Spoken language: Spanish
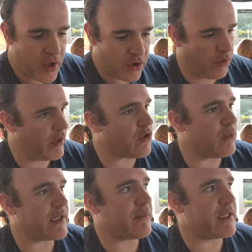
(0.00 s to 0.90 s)
concuerdo
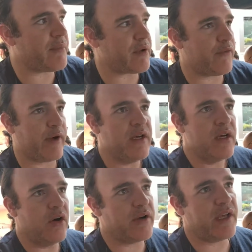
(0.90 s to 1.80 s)
completamente porque fue,
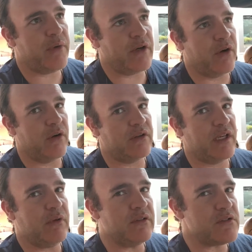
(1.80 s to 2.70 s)
ok, bueno, ¿de
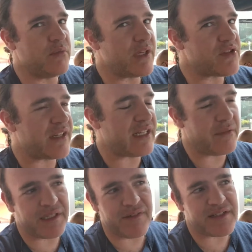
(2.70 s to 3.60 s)
cuántos números
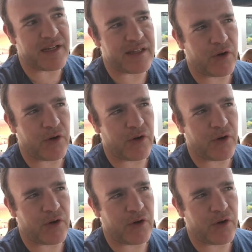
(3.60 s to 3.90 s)
originalmente iba a ser?